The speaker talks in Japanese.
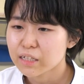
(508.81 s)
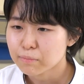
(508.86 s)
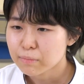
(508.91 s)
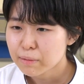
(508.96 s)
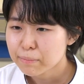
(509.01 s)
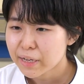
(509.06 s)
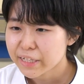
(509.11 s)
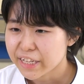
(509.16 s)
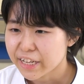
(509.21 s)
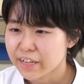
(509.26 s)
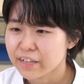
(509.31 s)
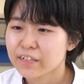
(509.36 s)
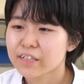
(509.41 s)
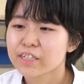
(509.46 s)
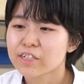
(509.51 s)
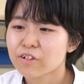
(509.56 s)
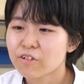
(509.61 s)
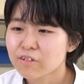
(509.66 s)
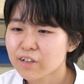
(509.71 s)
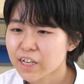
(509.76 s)
今まで
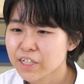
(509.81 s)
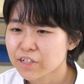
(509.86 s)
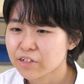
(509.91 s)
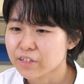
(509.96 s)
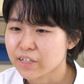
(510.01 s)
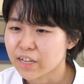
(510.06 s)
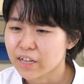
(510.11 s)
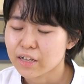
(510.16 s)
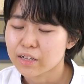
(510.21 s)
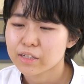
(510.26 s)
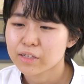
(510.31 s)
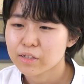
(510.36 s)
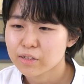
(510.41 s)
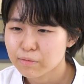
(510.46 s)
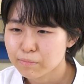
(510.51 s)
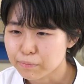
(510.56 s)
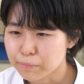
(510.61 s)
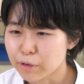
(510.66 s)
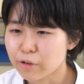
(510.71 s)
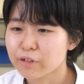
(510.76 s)
教科書で
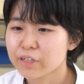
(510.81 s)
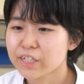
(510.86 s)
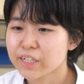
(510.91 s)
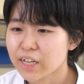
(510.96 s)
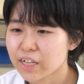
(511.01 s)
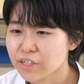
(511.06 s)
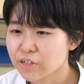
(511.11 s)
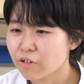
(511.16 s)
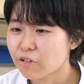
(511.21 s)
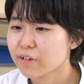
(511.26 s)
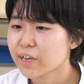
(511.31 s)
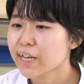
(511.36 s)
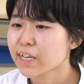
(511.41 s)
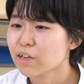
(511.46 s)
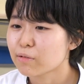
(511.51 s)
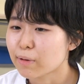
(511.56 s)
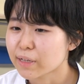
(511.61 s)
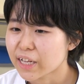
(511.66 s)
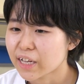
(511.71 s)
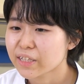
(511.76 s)
病気や障
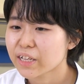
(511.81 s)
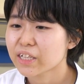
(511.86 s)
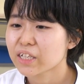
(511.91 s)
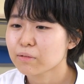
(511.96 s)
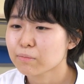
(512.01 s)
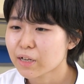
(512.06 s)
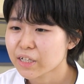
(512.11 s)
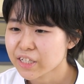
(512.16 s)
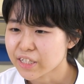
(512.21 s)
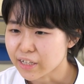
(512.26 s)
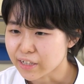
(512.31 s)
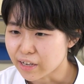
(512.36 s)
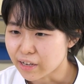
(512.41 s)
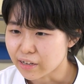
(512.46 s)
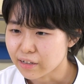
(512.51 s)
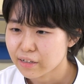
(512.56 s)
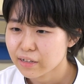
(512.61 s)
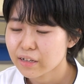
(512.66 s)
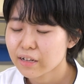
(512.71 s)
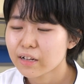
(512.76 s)
害を学んできました
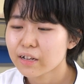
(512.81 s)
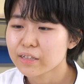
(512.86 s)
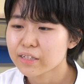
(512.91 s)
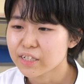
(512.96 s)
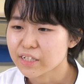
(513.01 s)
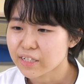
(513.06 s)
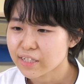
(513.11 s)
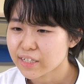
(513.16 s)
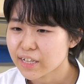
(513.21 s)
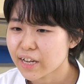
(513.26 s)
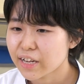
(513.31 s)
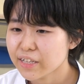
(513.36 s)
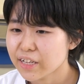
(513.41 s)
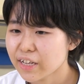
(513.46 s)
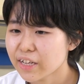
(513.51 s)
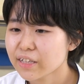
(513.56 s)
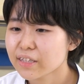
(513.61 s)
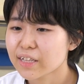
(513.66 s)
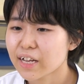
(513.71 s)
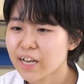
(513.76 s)
が実際
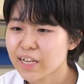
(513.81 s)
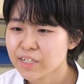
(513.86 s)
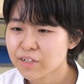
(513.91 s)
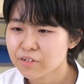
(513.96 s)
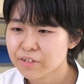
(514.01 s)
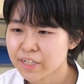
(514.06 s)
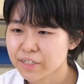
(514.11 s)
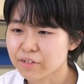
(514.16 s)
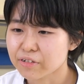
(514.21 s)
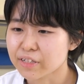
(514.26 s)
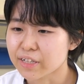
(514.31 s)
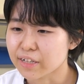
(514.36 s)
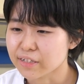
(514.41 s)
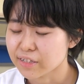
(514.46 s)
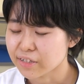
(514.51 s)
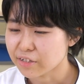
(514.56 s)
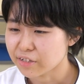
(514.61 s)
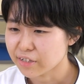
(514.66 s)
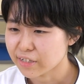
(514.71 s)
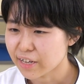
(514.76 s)
に対象者と接
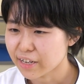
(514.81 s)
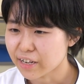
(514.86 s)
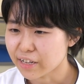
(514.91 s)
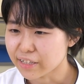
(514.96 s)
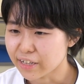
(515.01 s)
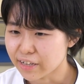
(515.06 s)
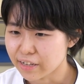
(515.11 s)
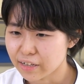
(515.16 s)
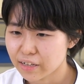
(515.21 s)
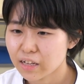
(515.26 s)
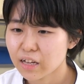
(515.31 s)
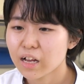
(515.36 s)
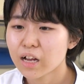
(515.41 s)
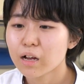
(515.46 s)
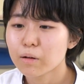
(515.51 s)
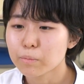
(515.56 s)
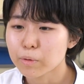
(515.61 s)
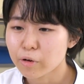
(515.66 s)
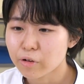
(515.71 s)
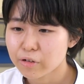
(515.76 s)
する中で
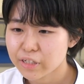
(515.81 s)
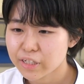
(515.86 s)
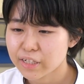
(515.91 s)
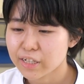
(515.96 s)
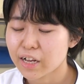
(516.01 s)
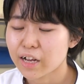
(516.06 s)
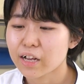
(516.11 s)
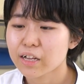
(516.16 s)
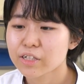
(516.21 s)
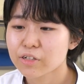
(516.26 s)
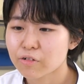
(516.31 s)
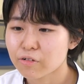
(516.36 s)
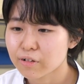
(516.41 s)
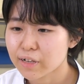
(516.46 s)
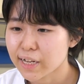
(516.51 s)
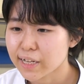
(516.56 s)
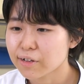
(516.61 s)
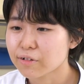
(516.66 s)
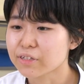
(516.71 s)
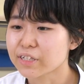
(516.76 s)
病気や障
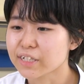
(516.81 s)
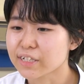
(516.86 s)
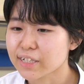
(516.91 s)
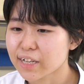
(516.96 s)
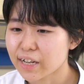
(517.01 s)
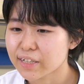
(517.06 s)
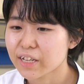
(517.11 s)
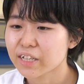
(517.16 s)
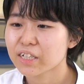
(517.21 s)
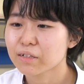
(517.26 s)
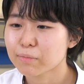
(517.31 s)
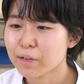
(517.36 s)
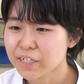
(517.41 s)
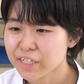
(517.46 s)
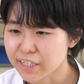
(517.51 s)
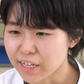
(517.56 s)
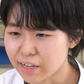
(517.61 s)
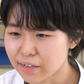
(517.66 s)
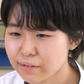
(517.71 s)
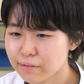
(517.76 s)
害を実感できま
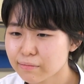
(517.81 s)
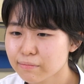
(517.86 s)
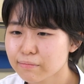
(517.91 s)
した